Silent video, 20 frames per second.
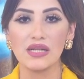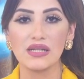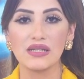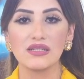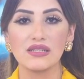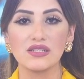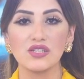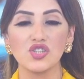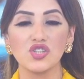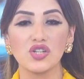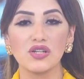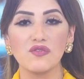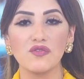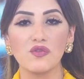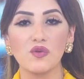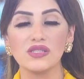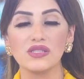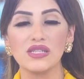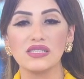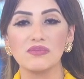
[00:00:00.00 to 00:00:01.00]

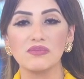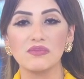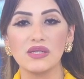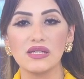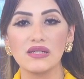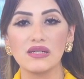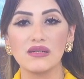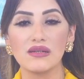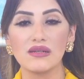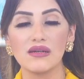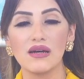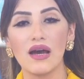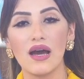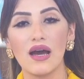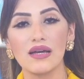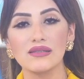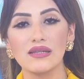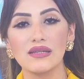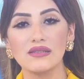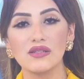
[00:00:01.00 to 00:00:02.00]
الاكتشاف وتدمير
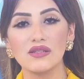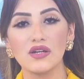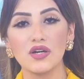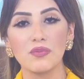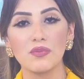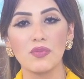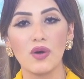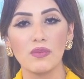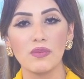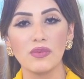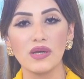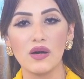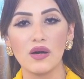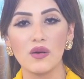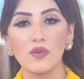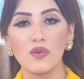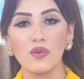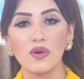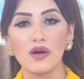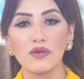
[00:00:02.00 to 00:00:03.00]
عدد
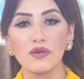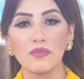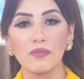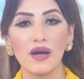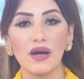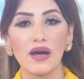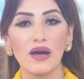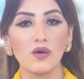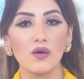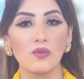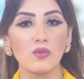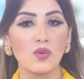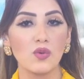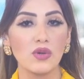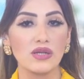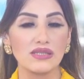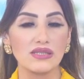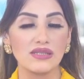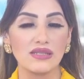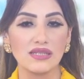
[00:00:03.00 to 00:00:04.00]
404
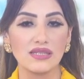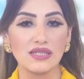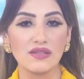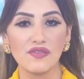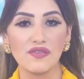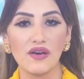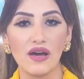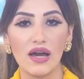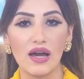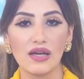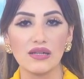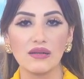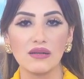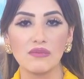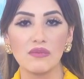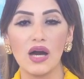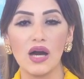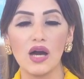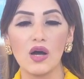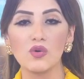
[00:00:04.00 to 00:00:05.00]
عبوات ناسفة على
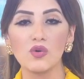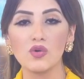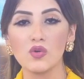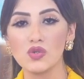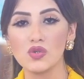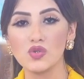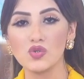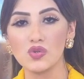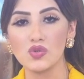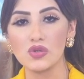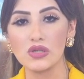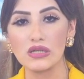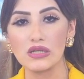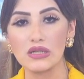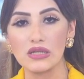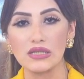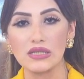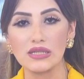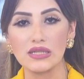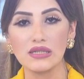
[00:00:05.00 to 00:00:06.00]
المحاور والطرق
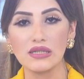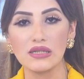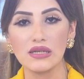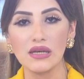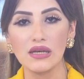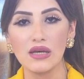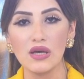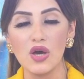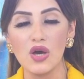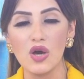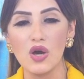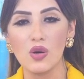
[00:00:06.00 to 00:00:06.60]
الرئيسية